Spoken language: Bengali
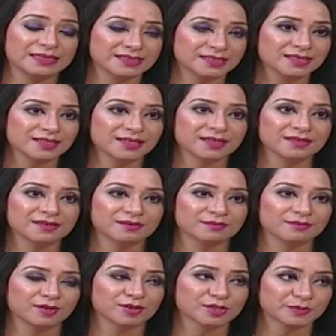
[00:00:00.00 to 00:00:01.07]
এসি
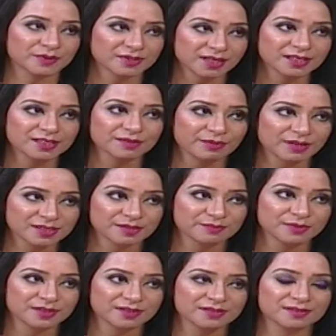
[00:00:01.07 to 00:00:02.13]
হসপিটালিটি
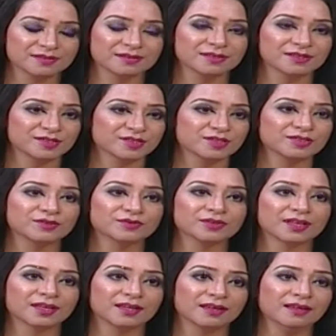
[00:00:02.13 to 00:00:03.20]
ম্যানেজমেন্ট ইনস্টিটিউট
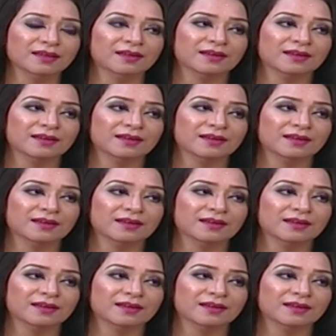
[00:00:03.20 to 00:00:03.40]
থেকে